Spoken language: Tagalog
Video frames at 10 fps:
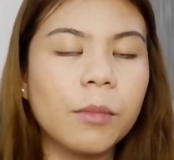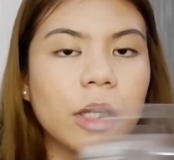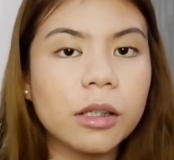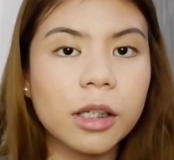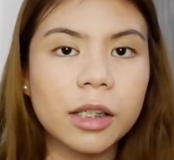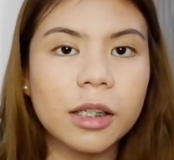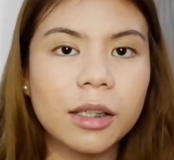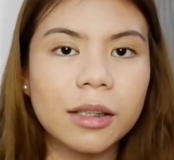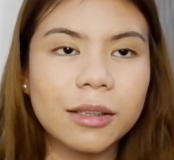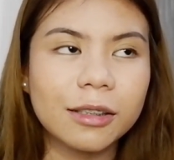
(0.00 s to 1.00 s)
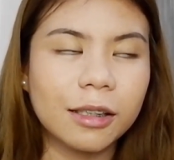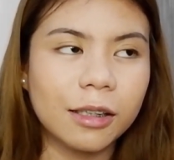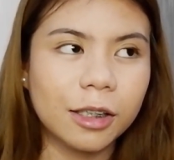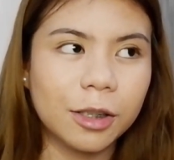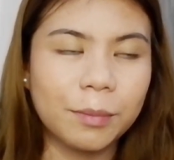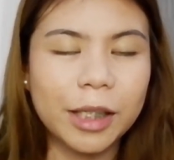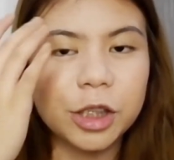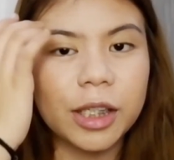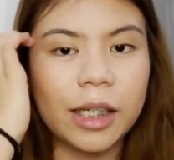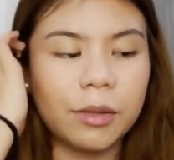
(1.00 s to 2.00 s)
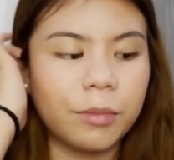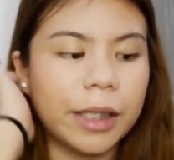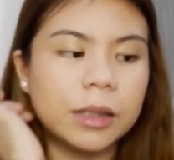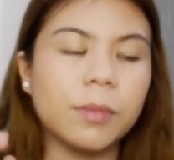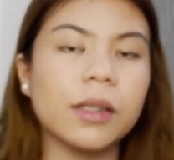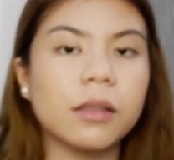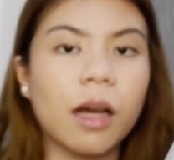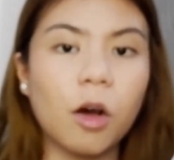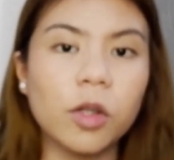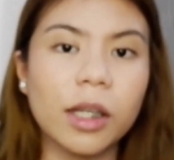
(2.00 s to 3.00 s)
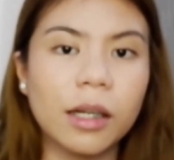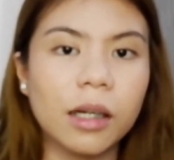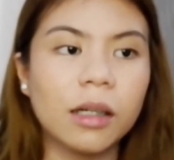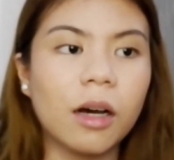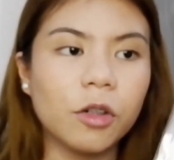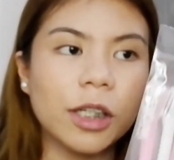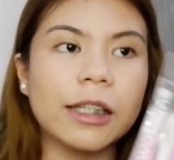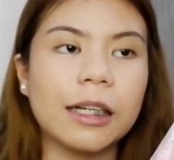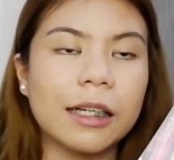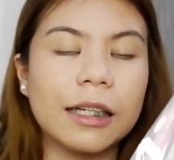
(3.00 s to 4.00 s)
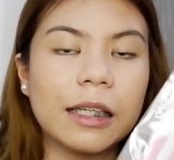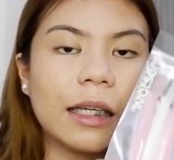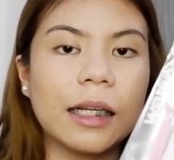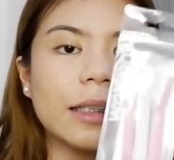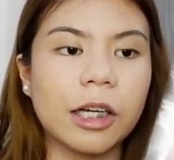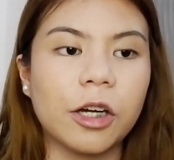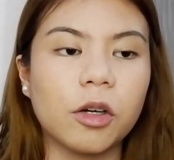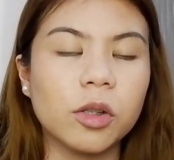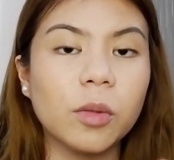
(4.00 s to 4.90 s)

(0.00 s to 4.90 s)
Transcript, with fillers: I'm not gonna uh, mention any brands, but ako talaga, ako na talaga nagpipili sa hair ko.